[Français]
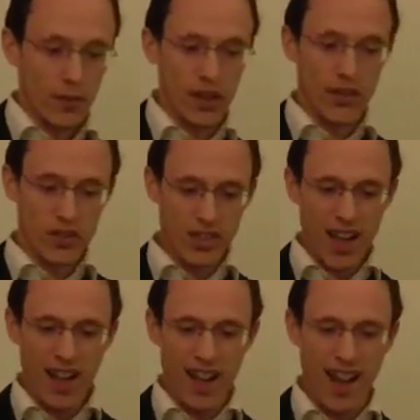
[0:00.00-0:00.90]

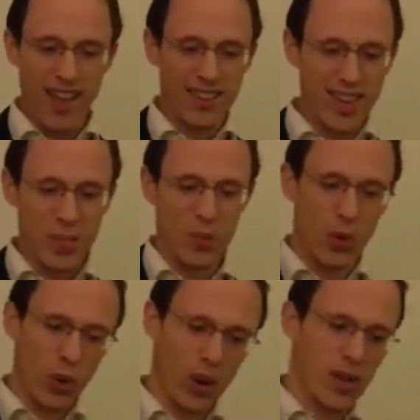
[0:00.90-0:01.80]
Efshar Adam
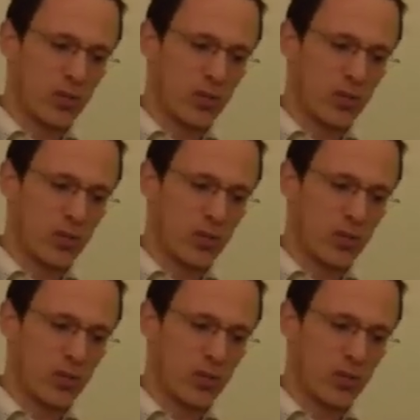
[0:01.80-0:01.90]
Choresh